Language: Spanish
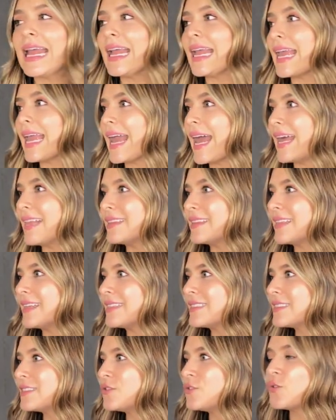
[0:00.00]
que
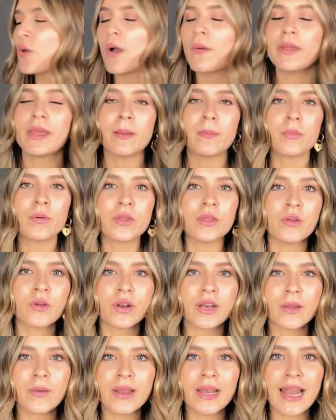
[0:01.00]
antes no habían podido
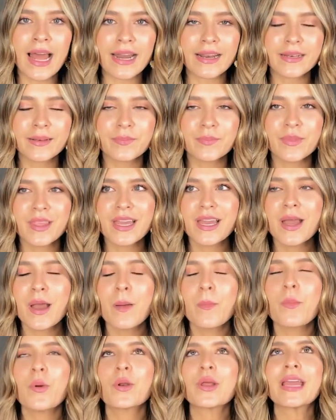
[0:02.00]
revelar.
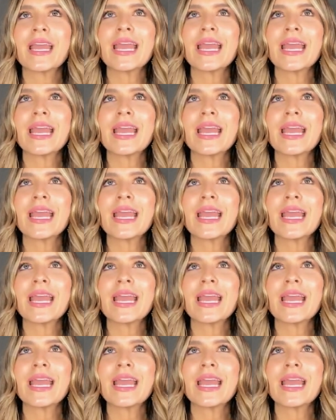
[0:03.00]
¿Por